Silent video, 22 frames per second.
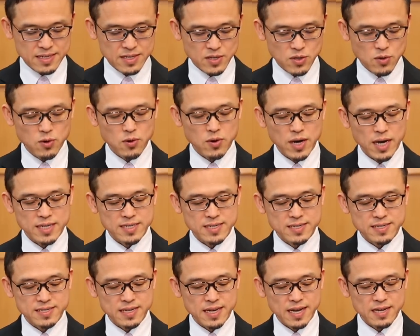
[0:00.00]
教会
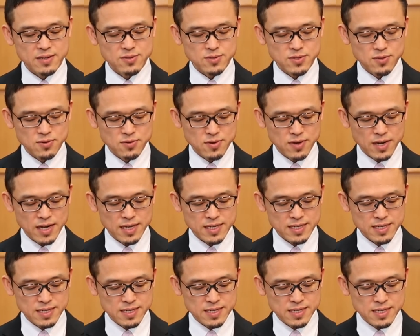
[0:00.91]
に仕える教
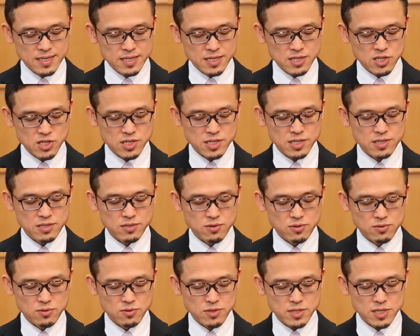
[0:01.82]
会、信
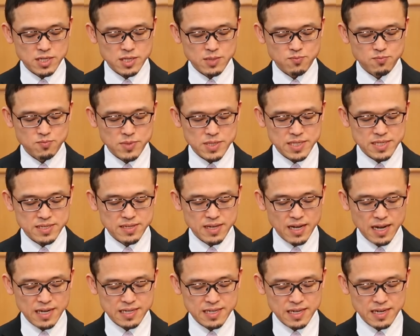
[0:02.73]
徒と親密
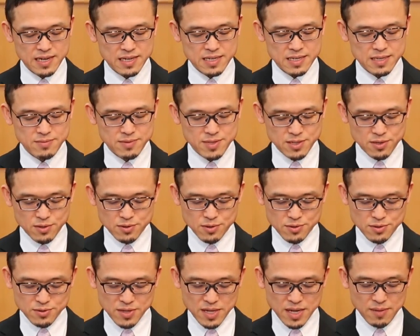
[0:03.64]
な働き人
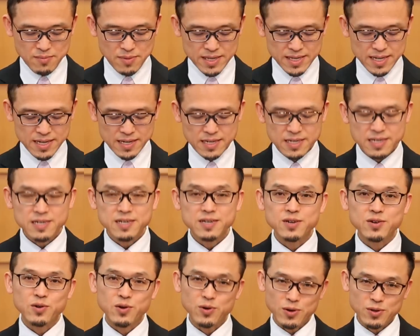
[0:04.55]
というテーマで、
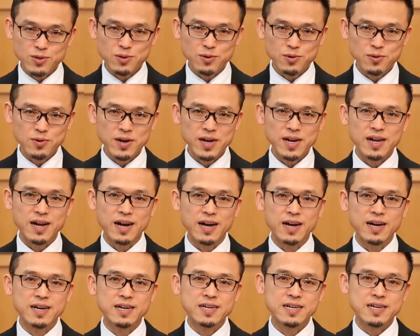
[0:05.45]
このところか
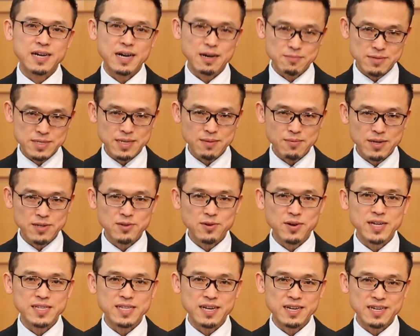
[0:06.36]
ら神様の
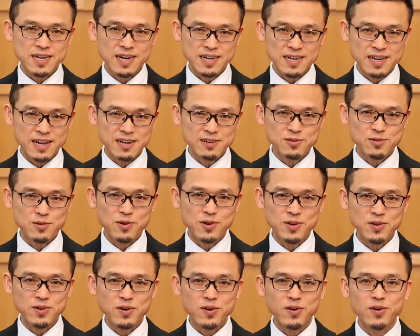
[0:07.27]
語りかけられる
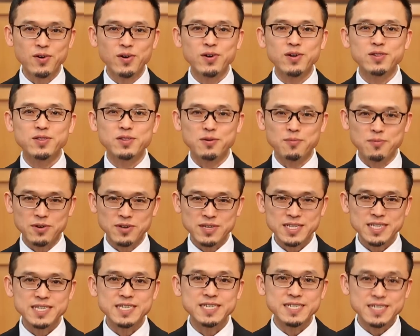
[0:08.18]
声を共
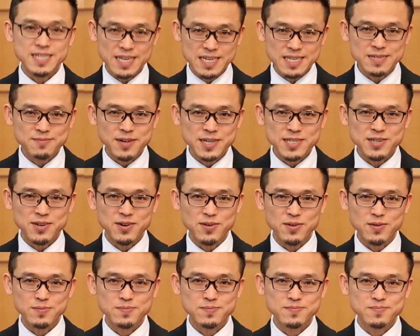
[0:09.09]
に聞いていきま
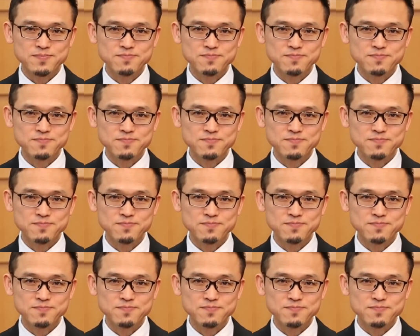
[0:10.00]
しょう。